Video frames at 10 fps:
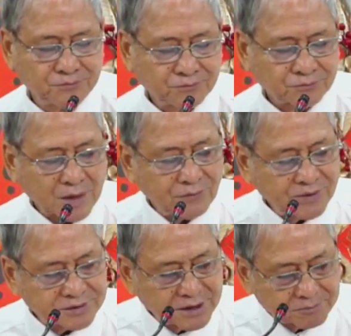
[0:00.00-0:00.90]

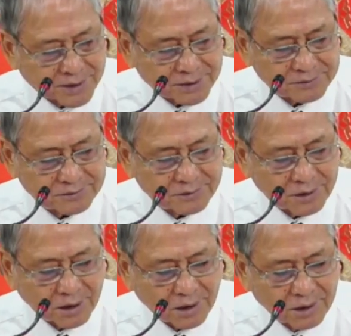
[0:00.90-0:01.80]
David nhấn mạnh
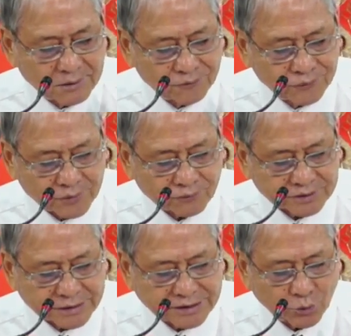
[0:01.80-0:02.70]
ơn phước và
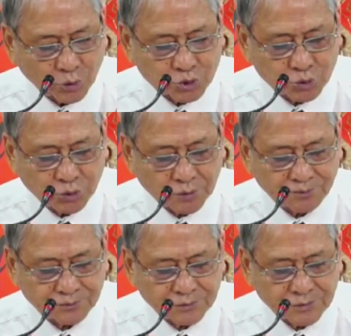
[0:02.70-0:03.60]
tình yêu của Chúa
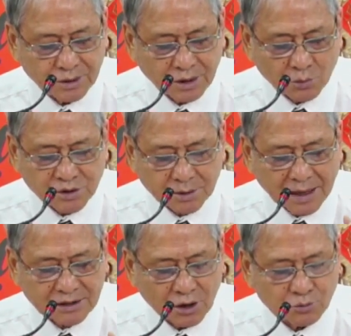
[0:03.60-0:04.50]
không chỉ
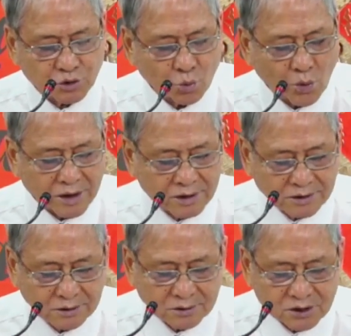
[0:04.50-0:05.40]
ban cho ông trong quá
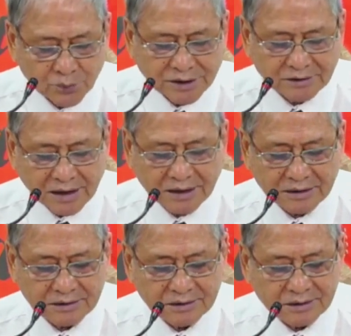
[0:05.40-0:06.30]
khứ, trong hiện tại,
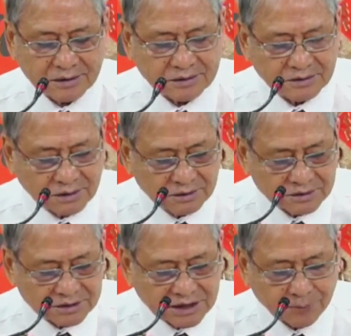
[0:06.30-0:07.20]
nhưng
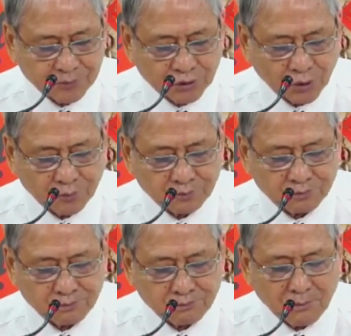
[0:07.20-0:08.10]
tiếp tục
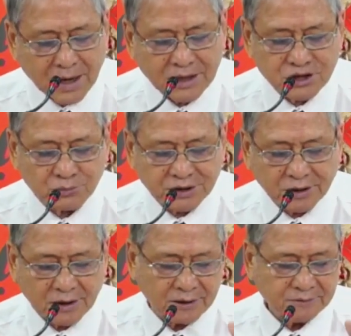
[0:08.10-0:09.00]
mãi trong tiền lạc.